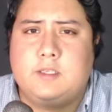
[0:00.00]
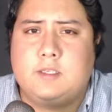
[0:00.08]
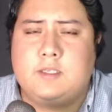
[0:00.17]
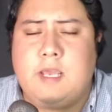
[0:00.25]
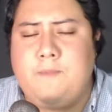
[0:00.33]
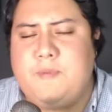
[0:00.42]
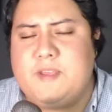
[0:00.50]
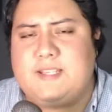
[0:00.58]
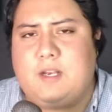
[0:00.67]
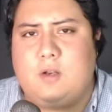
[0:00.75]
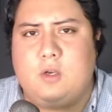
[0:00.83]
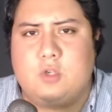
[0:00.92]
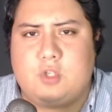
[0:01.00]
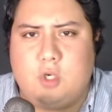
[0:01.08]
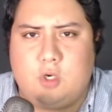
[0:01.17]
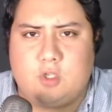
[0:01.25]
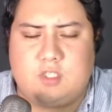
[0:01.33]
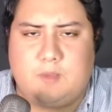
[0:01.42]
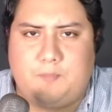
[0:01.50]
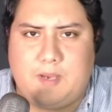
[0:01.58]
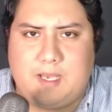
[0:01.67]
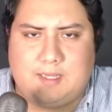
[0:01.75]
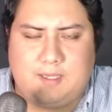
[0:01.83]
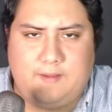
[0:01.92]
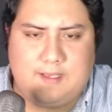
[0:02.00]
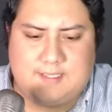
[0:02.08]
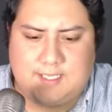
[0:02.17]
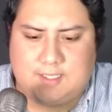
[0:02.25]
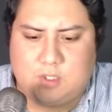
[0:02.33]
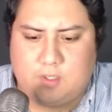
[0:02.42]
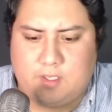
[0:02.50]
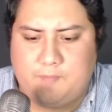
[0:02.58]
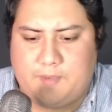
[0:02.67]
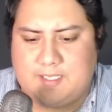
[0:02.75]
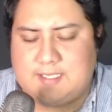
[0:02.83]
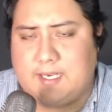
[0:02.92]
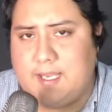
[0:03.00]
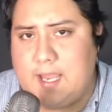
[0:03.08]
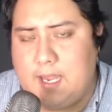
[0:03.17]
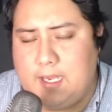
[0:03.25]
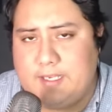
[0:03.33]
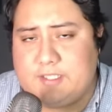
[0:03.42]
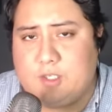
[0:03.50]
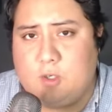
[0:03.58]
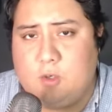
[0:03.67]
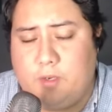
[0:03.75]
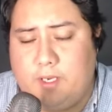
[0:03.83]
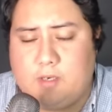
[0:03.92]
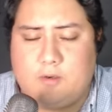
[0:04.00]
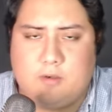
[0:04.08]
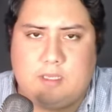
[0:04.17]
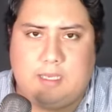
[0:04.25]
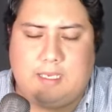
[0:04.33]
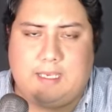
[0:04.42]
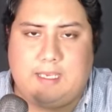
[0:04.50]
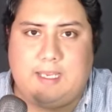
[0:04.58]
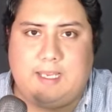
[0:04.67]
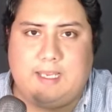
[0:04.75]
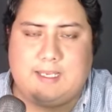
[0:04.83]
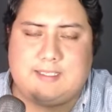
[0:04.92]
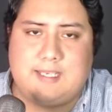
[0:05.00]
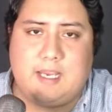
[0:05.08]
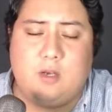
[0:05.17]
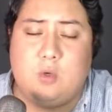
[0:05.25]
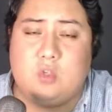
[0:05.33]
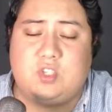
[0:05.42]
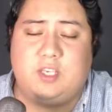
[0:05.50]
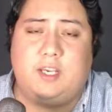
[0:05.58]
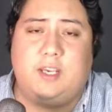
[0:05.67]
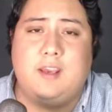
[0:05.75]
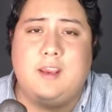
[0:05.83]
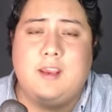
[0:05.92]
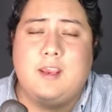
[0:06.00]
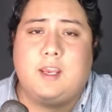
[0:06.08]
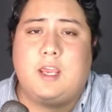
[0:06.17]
Ya empezaron los lloros de parte del sector empresarial, esto luego de que se anuncie que